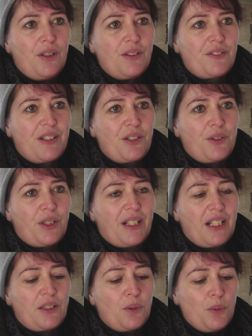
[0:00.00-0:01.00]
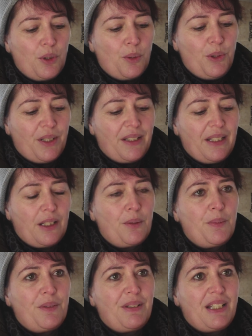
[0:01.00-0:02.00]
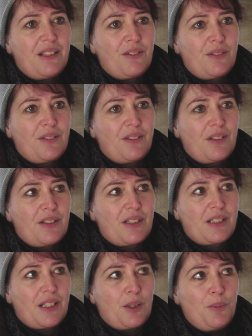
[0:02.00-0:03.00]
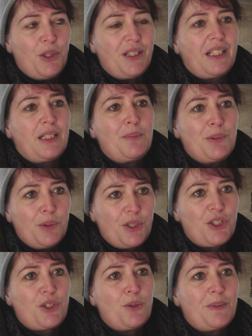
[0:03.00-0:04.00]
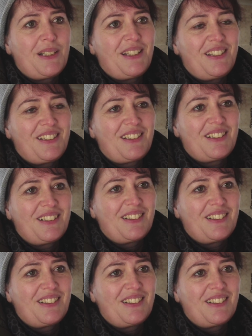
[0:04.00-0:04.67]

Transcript: und das wäre natürlich recht ungemütlich und wir wollen, dass es eine gemütliche Bauernstube gibt.